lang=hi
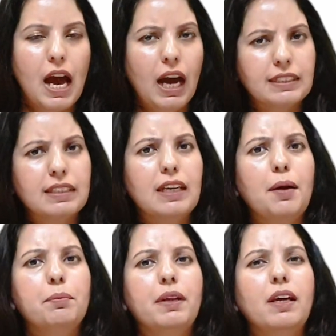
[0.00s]
अक्सर
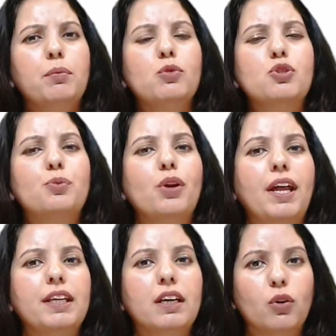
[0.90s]
आपने कुछ
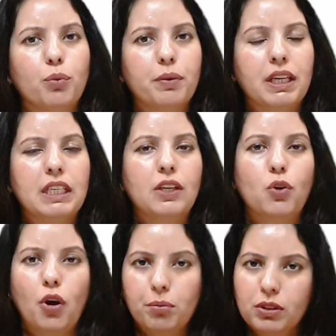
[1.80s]
पुराने घरों में या
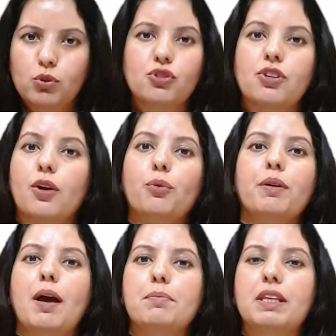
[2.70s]
नॉर्मल कुछ घरों
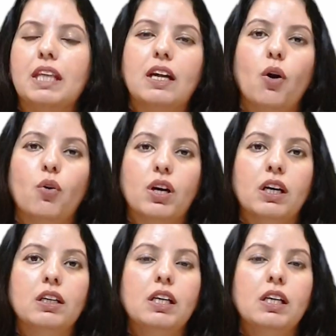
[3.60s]
में आपने देखा होगा